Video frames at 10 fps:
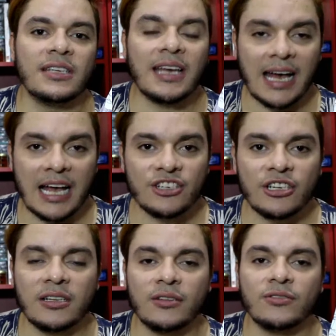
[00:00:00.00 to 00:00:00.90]
se
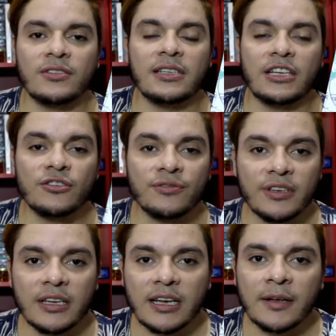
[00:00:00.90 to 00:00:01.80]
encaixa, ela não se
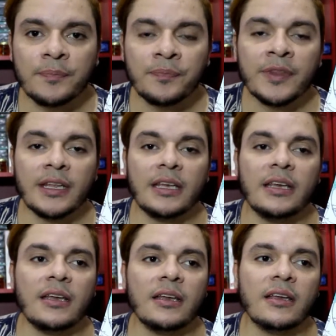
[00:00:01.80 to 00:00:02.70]
identifica
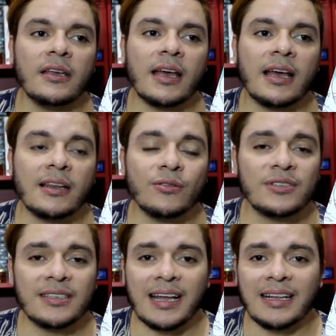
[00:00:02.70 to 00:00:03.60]
e ela não
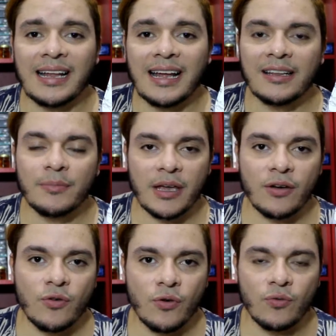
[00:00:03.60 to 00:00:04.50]
se dá nada
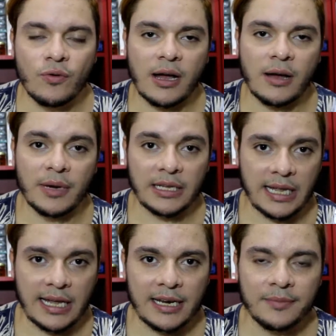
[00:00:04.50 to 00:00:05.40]
bem com a mãe
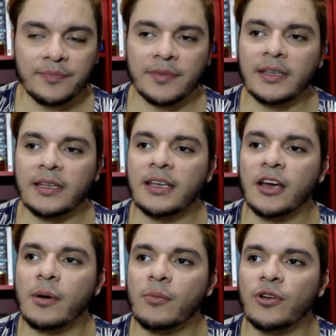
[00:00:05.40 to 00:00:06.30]
dela,
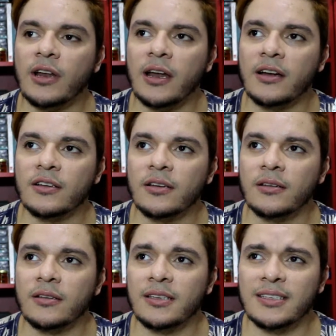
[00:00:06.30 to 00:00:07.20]
que é uma mulher
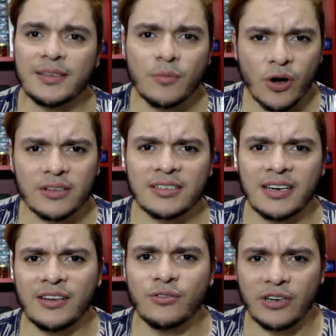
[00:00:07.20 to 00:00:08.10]
que se mostra
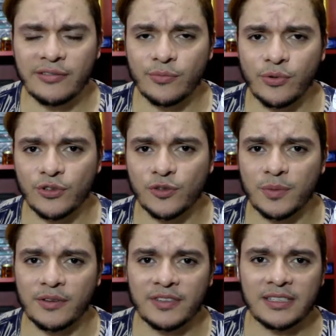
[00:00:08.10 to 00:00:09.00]
ali no livro um pouco
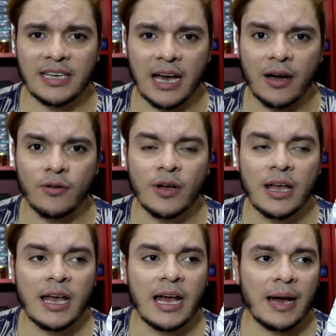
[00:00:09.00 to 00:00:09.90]
superficial.
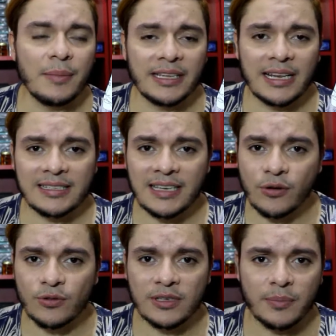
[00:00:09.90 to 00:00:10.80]
A mãe dela se
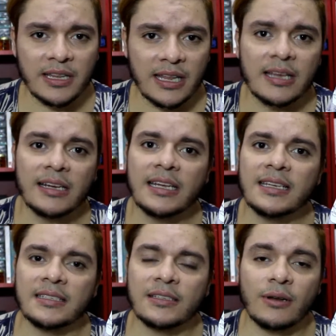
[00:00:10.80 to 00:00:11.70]
recusa a aprender
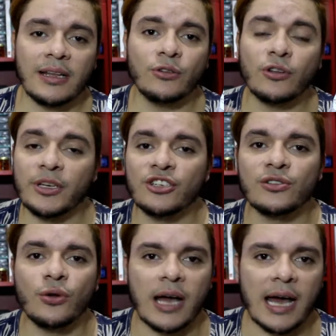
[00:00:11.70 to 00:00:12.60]
inglês, então ela é totalmente
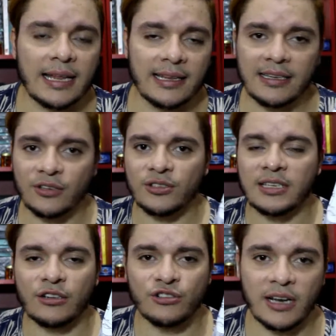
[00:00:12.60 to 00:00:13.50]
deslocada ali da
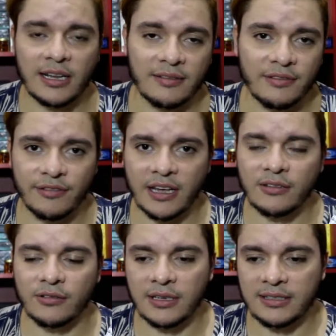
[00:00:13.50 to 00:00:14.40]
sociedade onde ela está
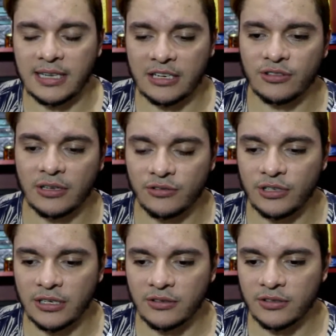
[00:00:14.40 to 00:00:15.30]
vivendo, na cidade dos Estados
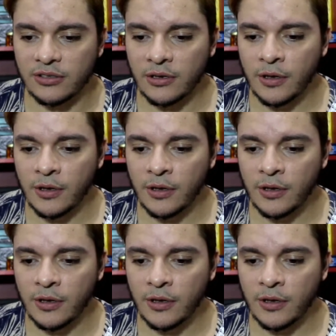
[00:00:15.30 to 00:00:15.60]
Unidos.